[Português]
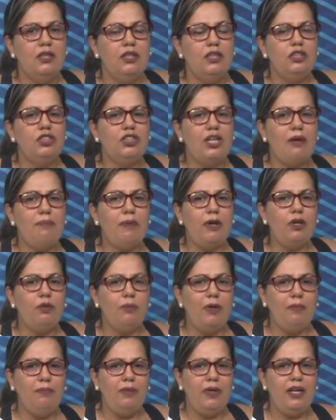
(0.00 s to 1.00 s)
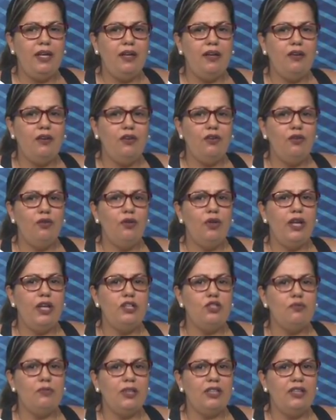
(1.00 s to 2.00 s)
Já para o bebê, o
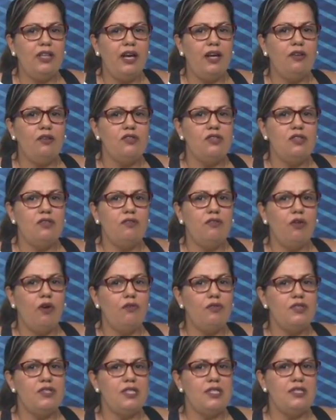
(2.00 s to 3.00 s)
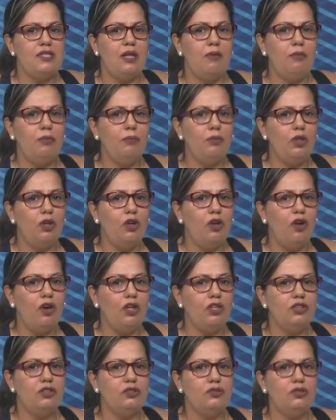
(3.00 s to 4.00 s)
leite materno desenvolve o sistema
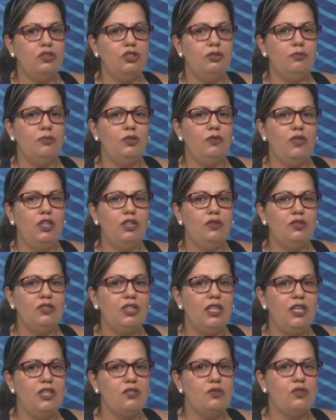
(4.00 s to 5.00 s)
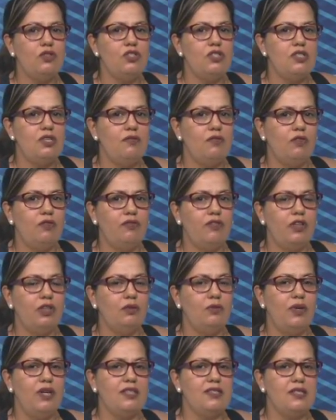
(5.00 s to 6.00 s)
imunológico, diminuindo os riscos de desenvolver
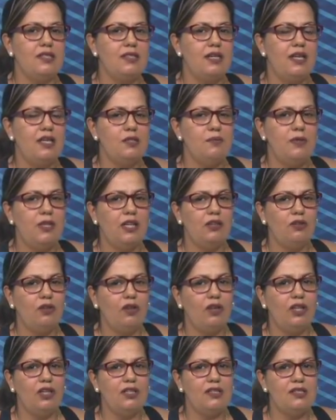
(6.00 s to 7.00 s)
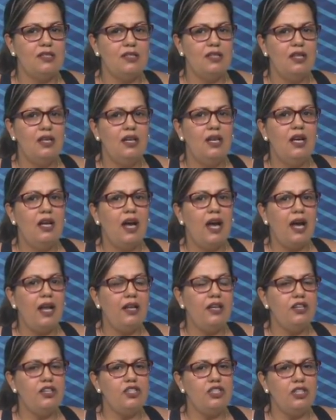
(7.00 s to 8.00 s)
doenças respiratórias,
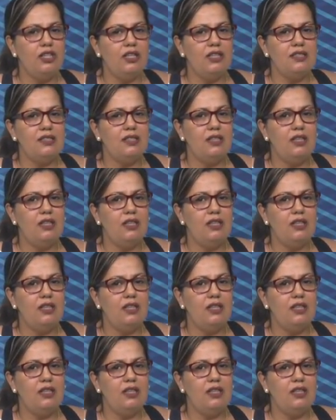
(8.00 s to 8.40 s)
alergias,